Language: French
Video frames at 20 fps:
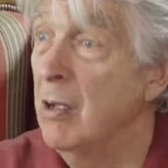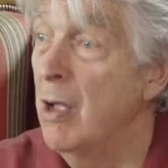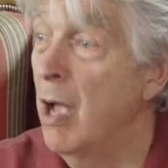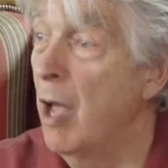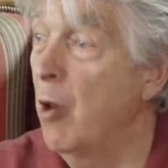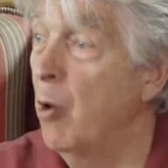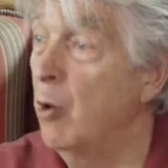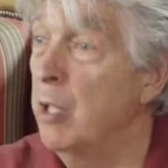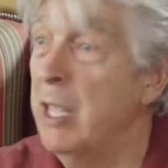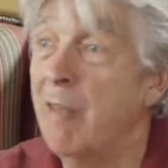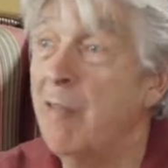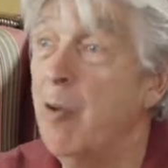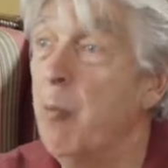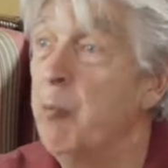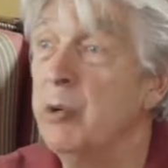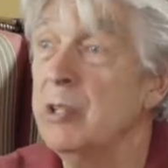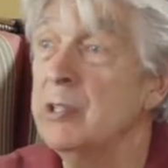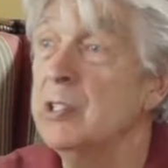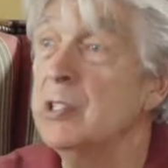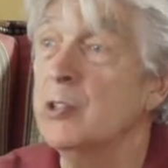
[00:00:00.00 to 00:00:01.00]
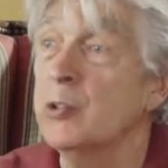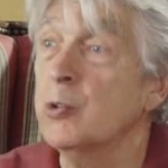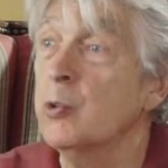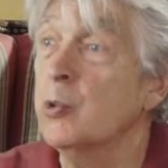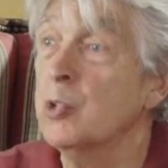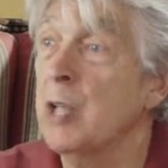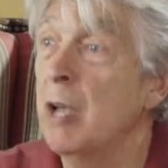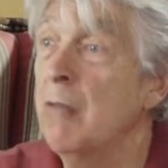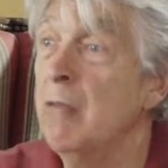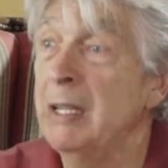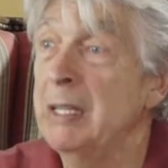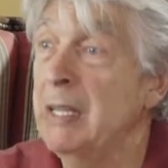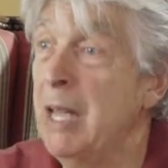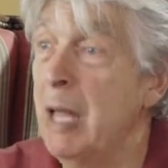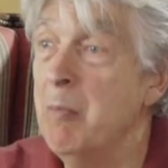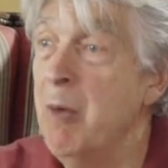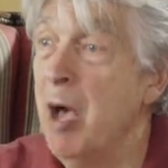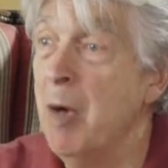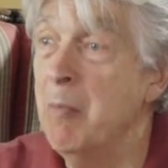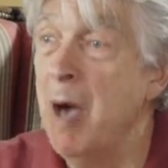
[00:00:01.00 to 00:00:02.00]
Alors, il n'y avait pas de discussion avec
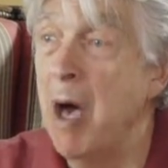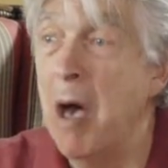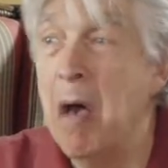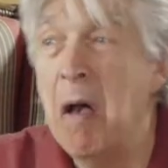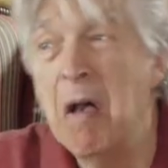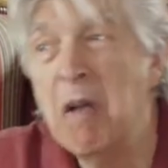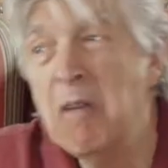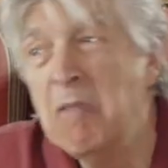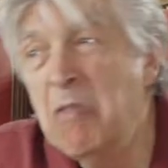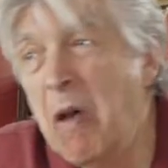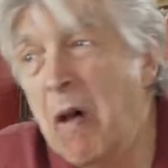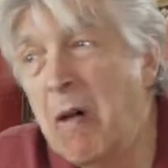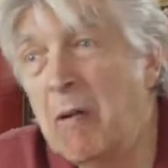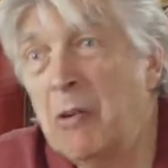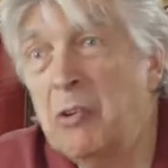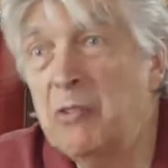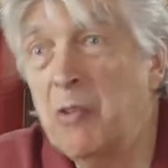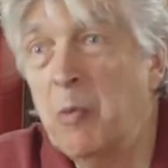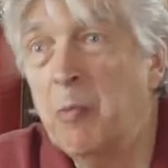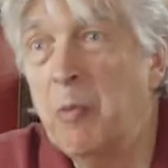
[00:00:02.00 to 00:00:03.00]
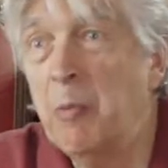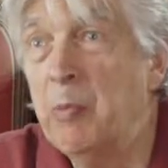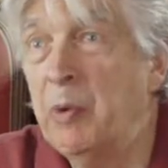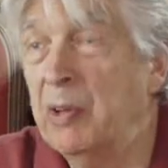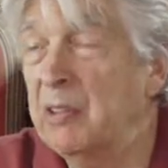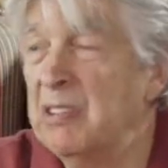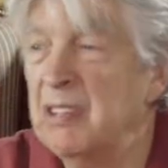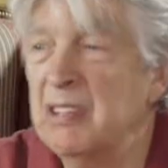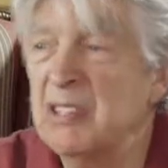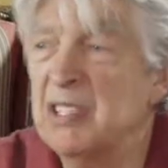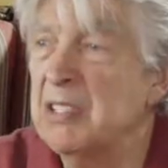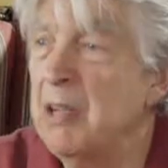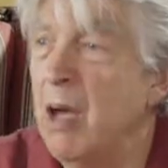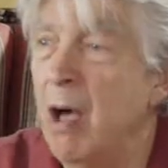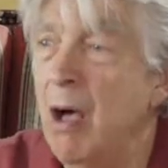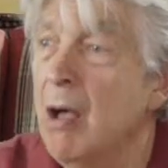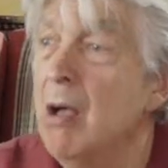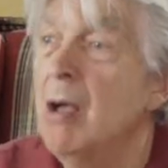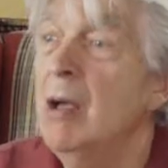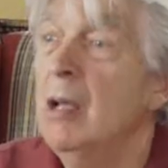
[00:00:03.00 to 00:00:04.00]
la maman. Non, je ne veux pas porter ça.